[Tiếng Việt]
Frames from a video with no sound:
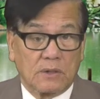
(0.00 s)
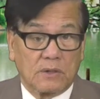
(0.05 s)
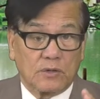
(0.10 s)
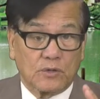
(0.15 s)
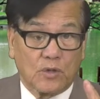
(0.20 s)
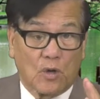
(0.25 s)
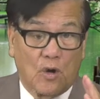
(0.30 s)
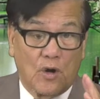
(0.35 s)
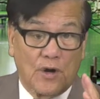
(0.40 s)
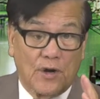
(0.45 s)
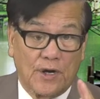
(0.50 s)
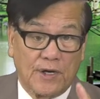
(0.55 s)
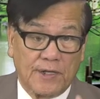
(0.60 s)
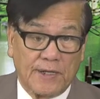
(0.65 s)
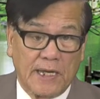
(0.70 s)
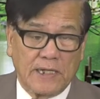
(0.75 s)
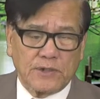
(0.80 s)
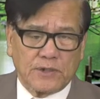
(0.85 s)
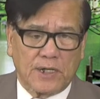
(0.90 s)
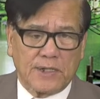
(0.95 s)
Rồi
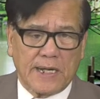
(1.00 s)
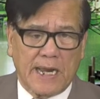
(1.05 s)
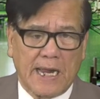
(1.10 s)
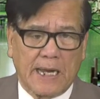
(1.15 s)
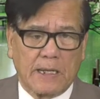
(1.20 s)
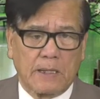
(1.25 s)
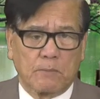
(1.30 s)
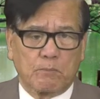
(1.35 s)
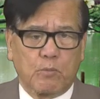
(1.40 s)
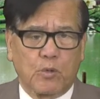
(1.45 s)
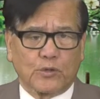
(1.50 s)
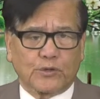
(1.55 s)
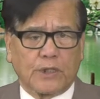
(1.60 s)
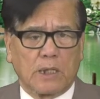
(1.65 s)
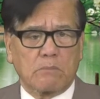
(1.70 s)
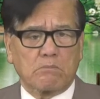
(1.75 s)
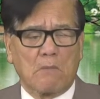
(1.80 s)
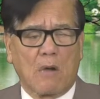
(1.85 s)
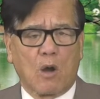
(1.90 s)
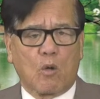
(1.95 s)
đến giờ này,
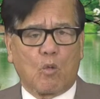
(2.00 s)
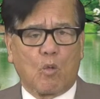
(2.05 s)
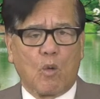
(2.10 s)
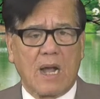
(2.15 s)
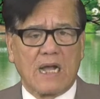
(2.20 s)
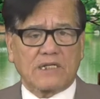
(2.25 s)
Putin bực quá,